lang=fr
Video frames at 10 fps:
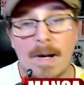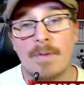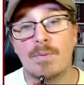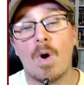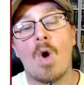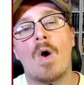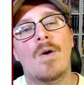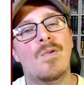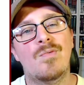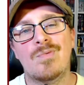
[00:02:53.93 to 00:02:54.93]
Bref,
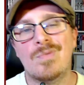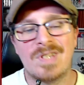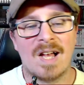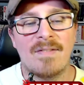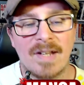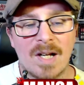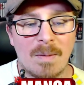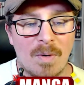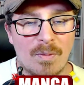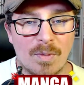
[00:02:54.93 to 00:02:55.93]
vous savez
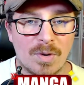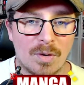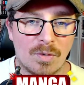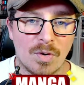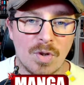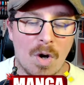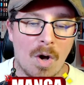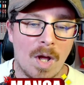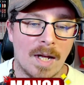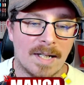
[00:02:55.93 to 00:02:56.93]
comment fonctionne ce genre